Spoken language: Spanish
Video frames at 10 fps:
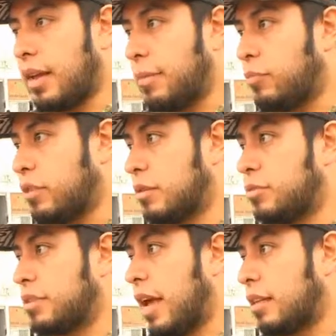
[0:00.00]
Y pues,
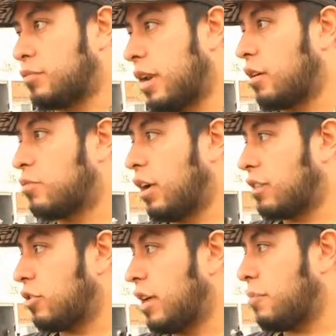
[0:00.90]
pues, ya después de la
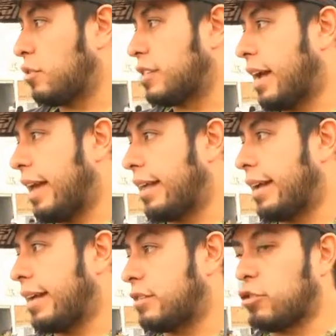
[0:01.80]
convocatoria, pues
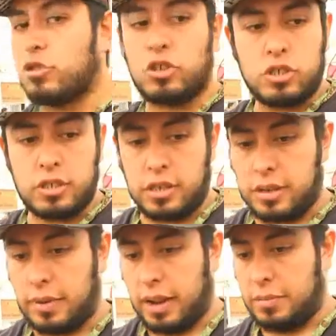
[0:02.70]
ya nosotros,
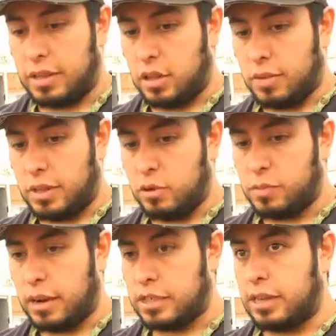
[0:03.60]
eh, Benjamín y yo venimos
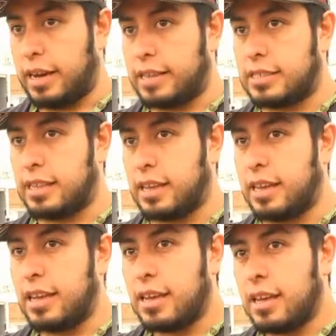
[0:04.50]
para checar este,
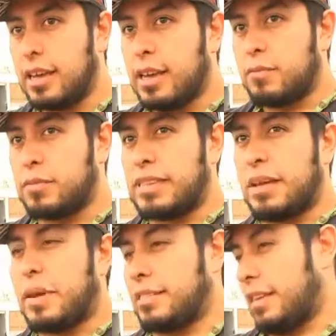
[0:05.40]
pues más que
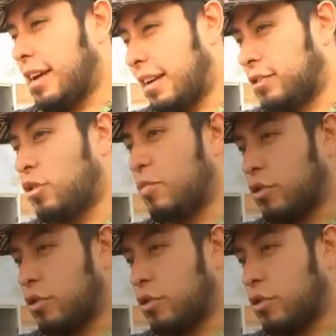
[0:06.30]
nada para enseñarles todo el